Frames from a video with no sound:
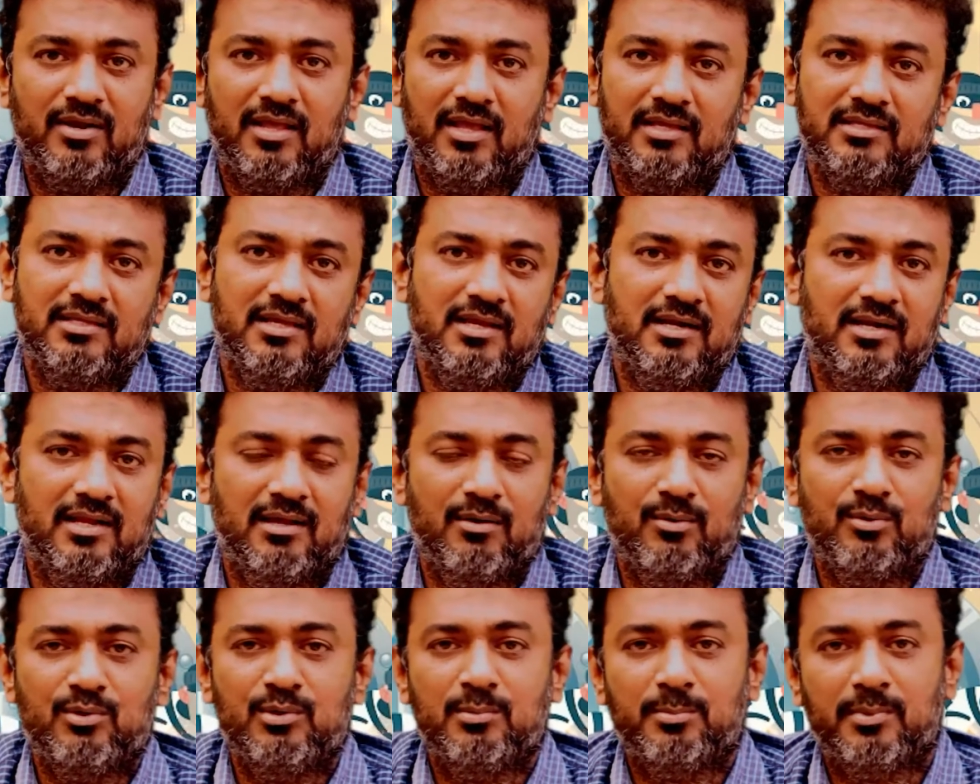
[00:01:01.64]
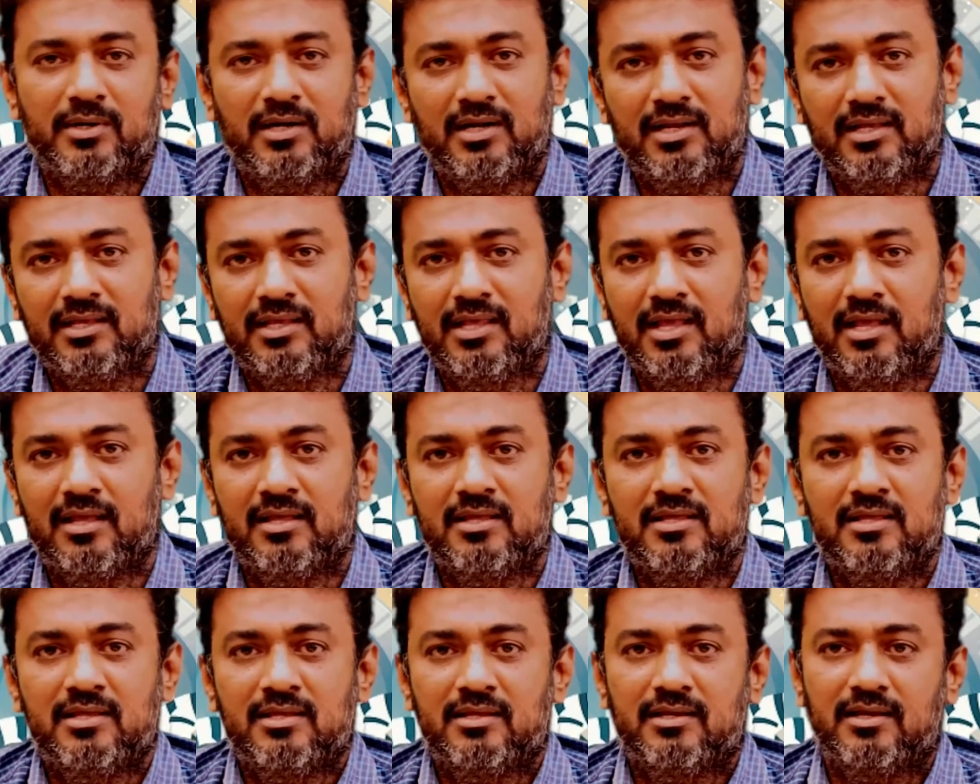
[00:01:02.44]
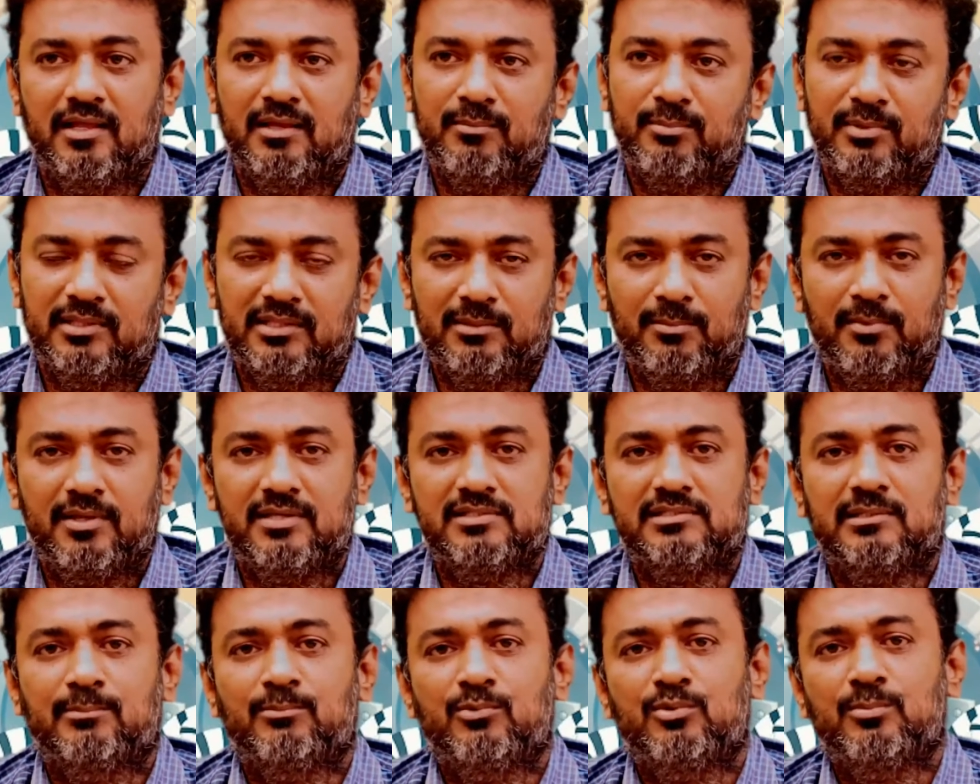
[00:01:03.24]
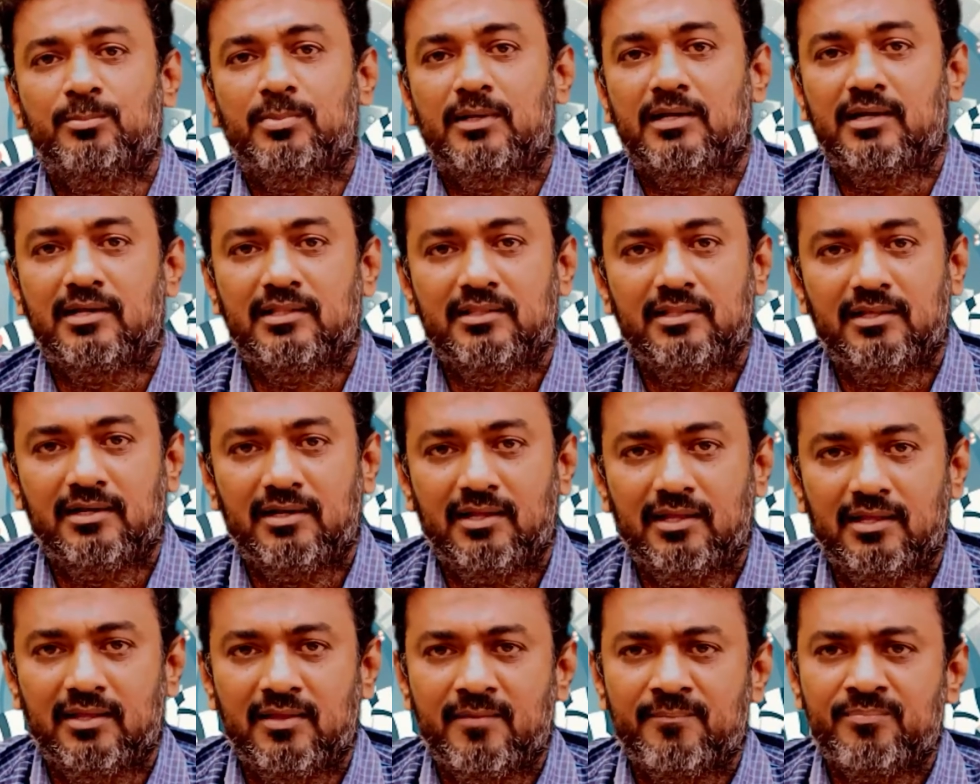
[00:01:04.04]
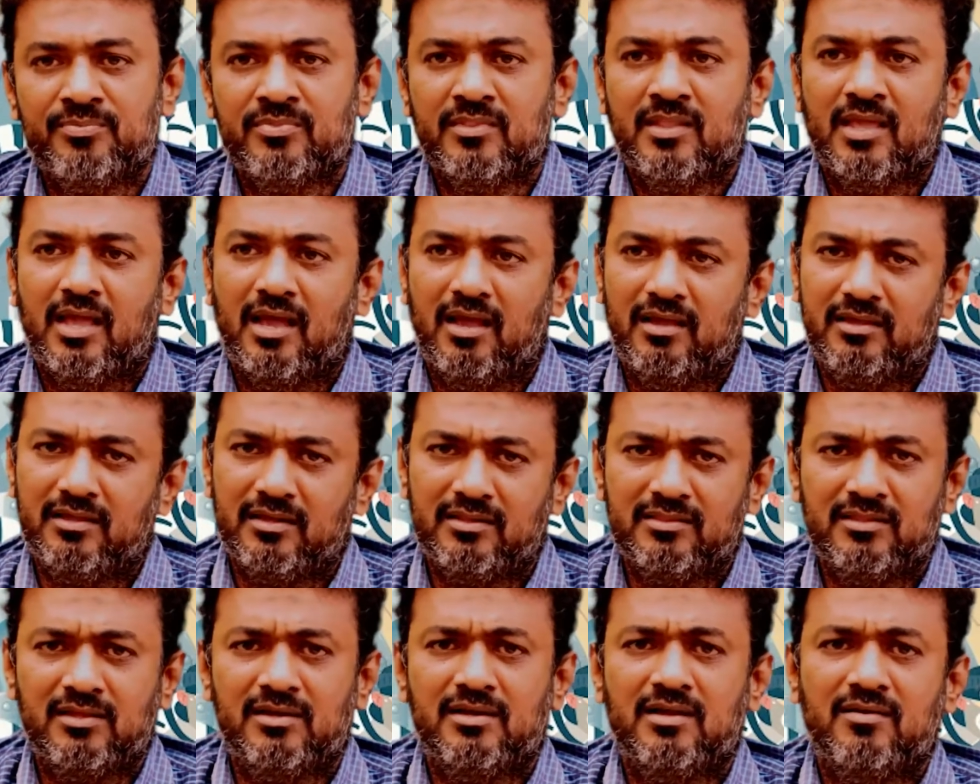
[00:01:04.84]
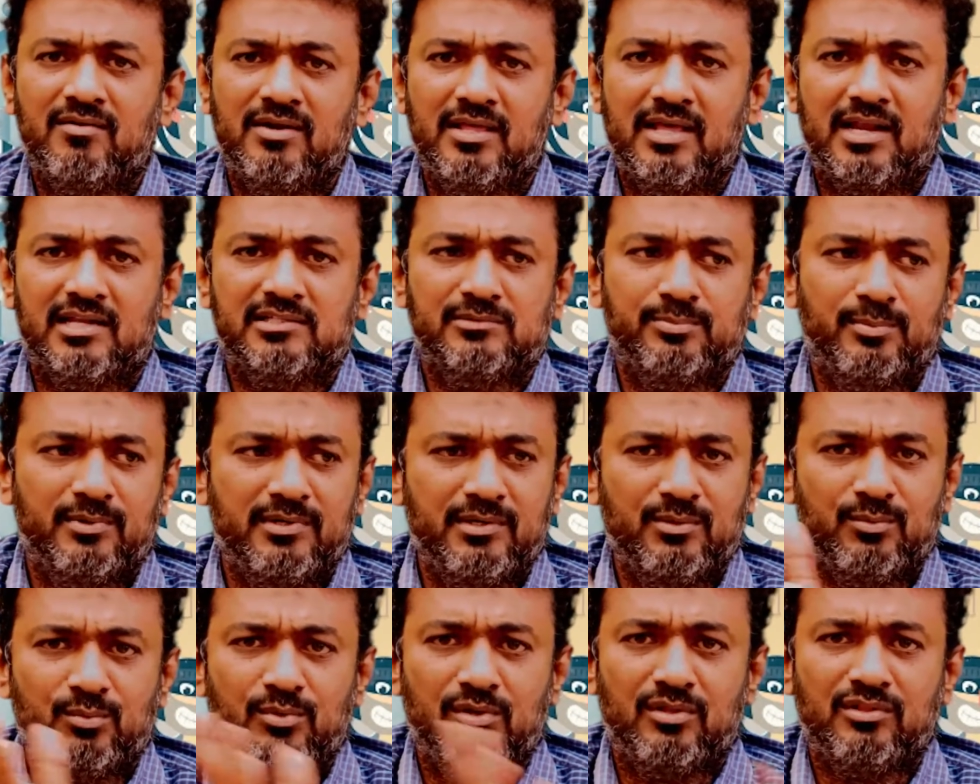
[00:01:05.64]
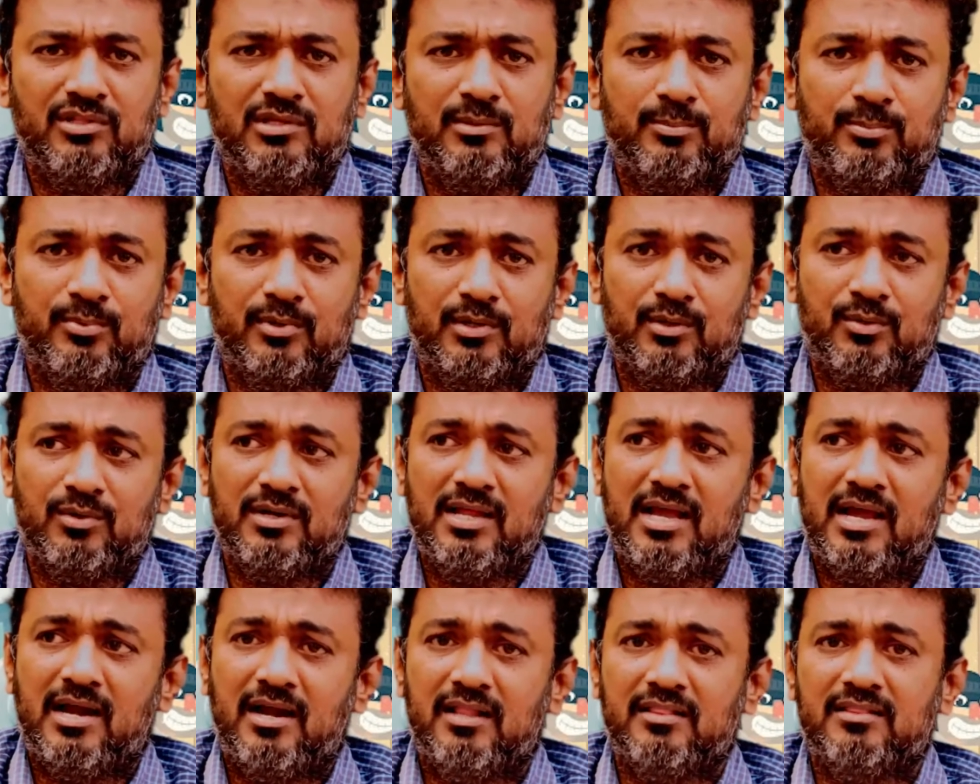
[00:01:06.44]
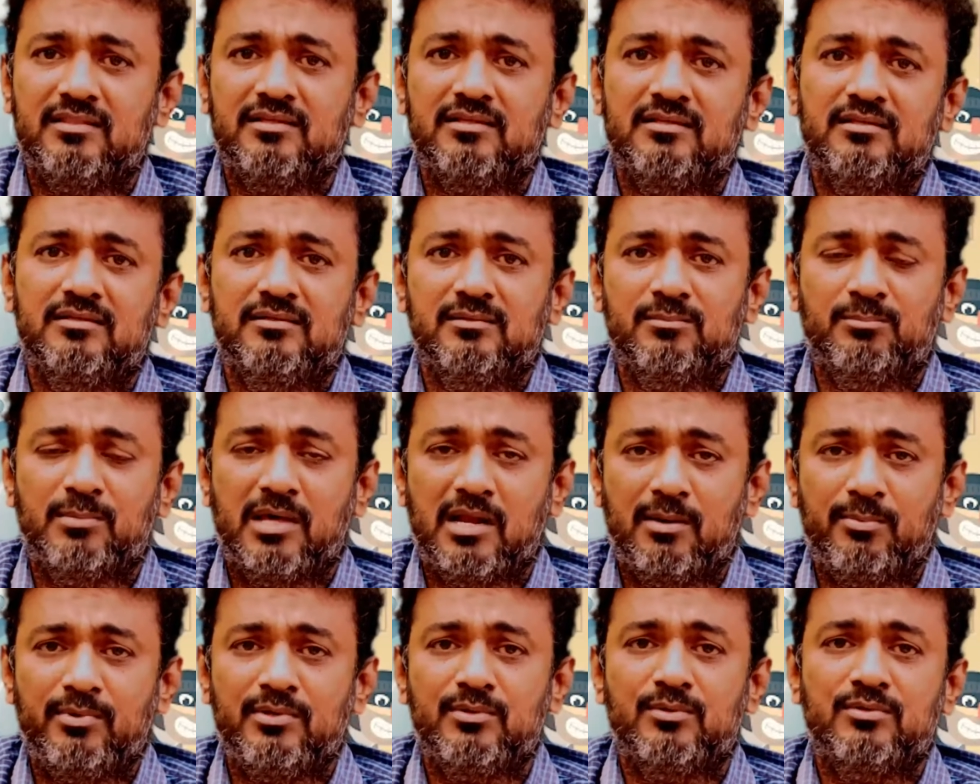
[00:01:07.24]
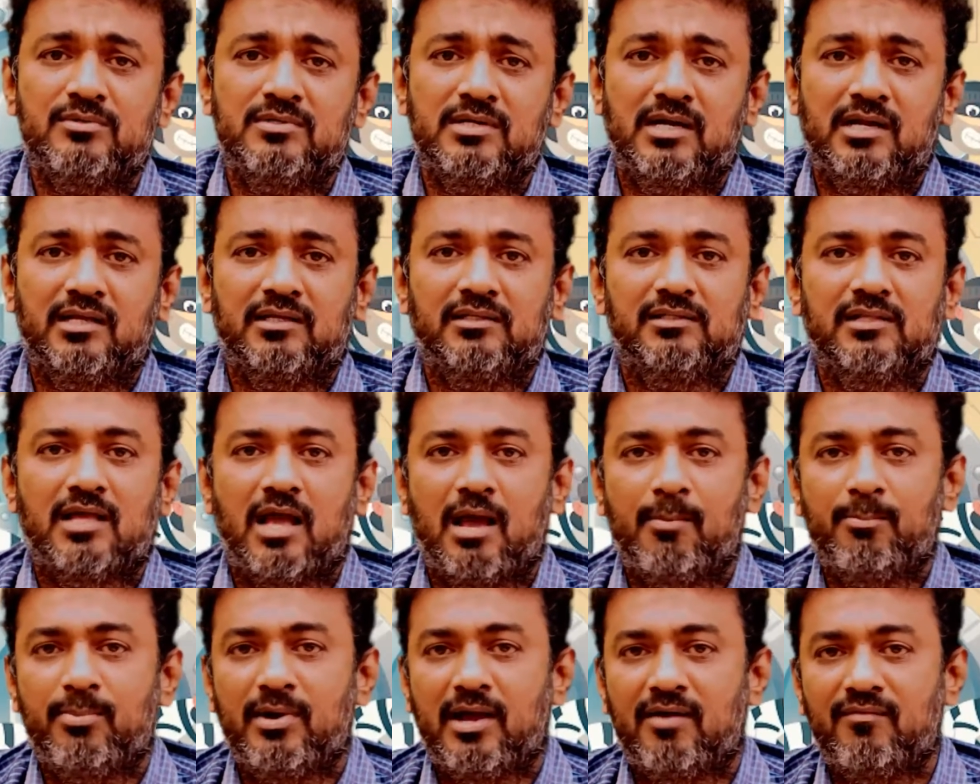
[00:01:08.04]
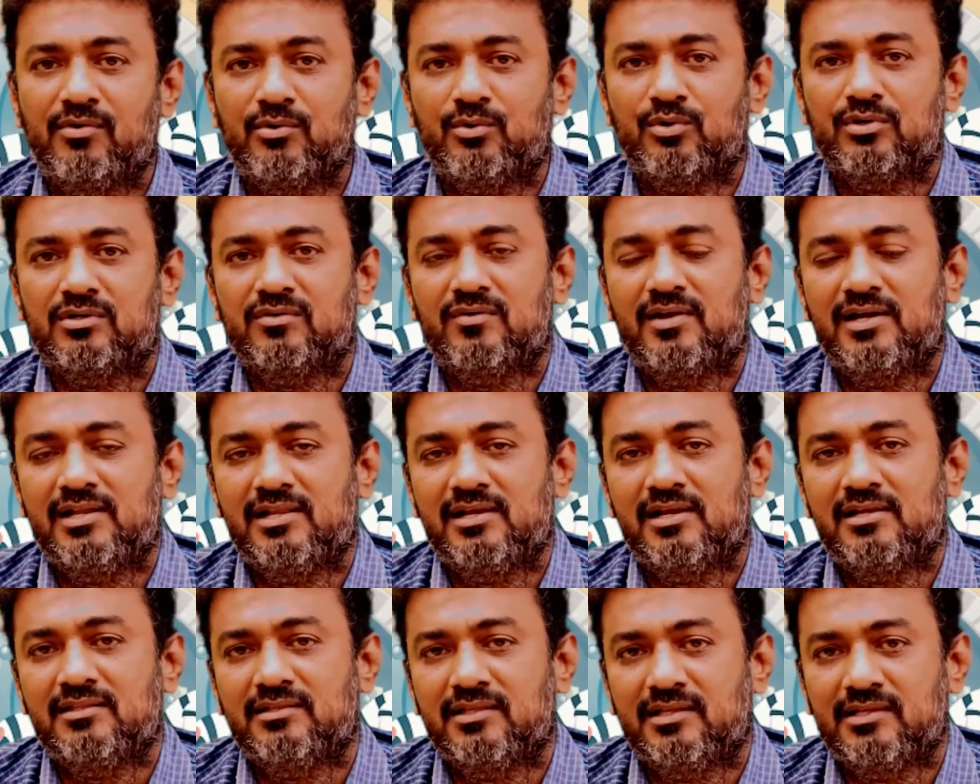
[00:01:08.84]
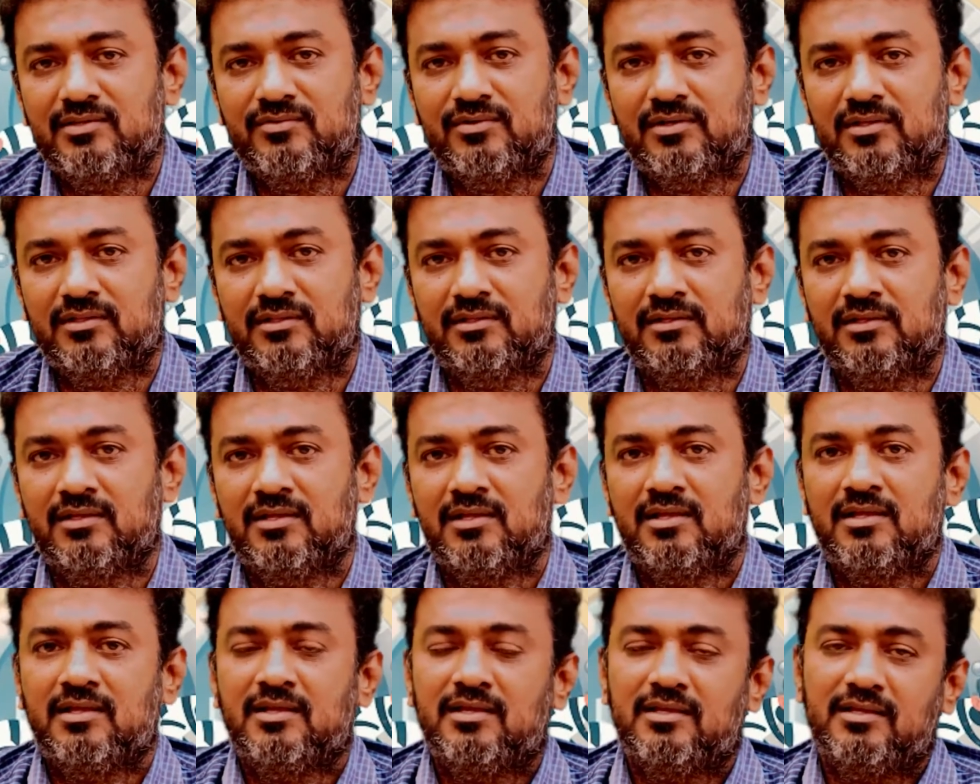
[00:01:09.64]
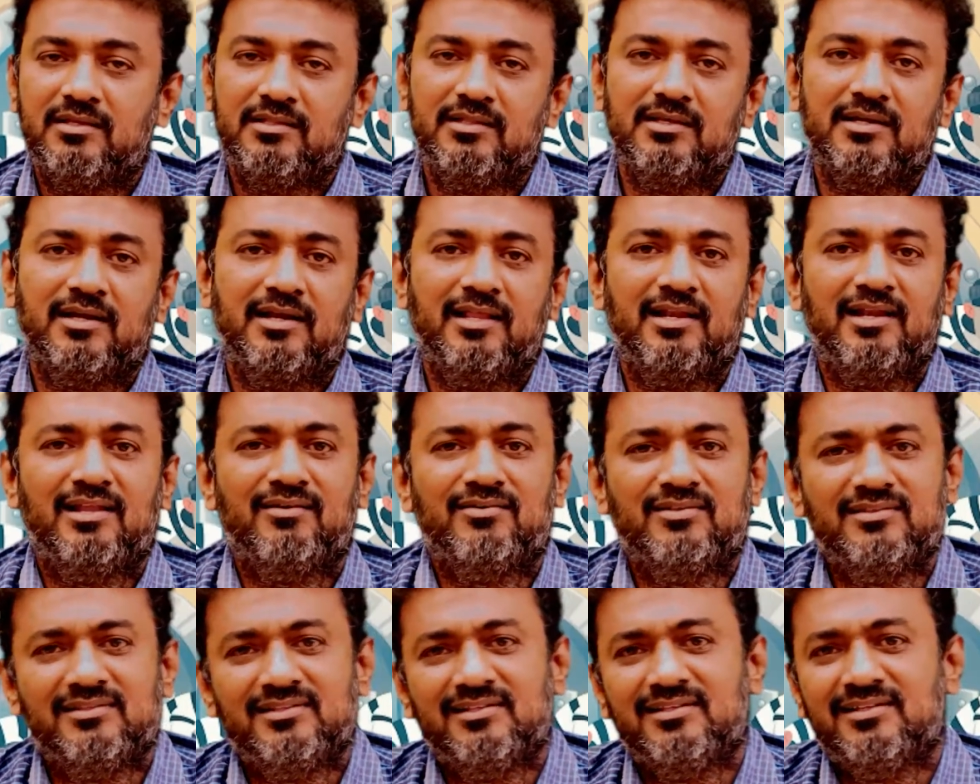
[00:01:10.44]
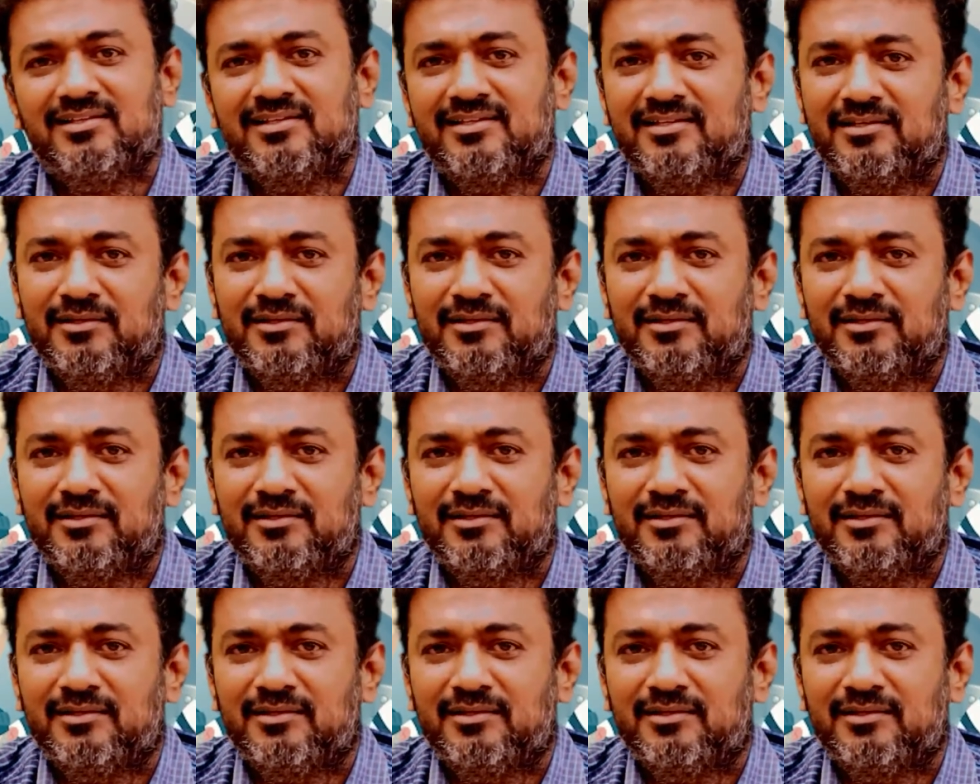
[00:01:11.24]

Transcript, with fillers: அவனை ஐயா நான் ஒன்றும் பண்ணலைங்கய்யா நான் இப்போ அந்த மாதிரி சம்பவம் பண்ணுறதே இல்லை இருந்தாலும் அவனை அரெஸ்ட் பண்ணி உள்ளத்துக்கு போட்டவொடனே அடுத்து மறுபடியும் ஒன்று நடக்குது அப்போ அவன் குற்றவாளி இல்லைன்னு தெரிய வருது இதுக்கடையில் வந்து